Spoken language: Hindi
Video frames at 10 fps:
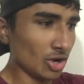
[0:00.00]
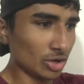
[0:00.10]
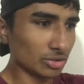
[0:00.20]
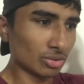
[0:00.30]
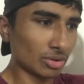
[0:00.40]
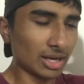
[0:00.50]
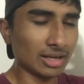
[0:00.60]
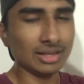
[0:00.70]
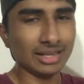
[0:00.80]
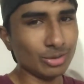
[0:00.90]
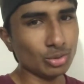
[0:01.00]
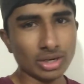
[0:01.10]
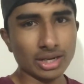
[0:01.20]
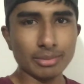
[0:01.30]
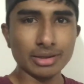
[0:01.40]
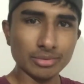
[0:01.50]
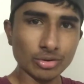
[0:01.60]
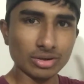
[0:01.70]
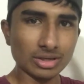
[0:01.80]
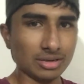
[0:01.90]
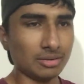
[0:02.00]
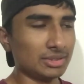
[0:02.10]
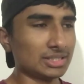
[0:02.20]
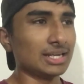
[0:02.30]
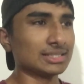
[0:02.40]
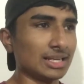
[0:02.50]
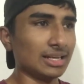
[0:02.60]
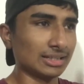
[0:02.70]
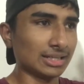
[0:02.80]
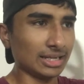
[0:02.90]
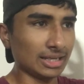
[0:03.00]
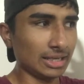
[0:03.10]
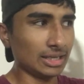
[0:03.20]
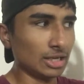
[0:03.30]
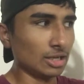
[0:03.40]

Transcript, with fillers: और थोड़ा लेट उठने के बाद मेरे को हमेशा ऐसा ही लगता है कि